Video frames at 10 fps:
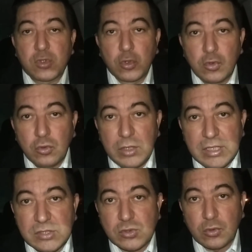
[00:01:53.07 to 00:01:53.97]
Tudo
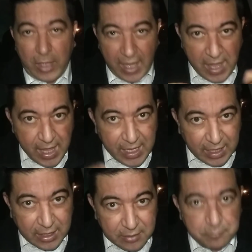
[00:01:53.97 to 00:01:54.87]
isso
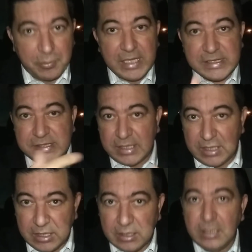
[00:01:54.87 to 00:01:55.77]
era para
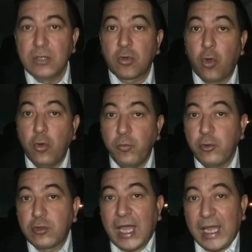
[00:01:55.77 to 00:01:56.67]
ser
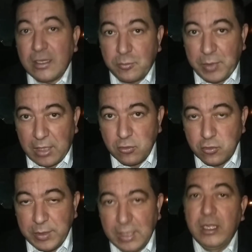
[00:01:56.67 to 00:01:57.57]
computado pela
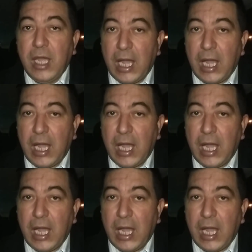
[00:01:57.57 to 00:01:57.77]
Uber.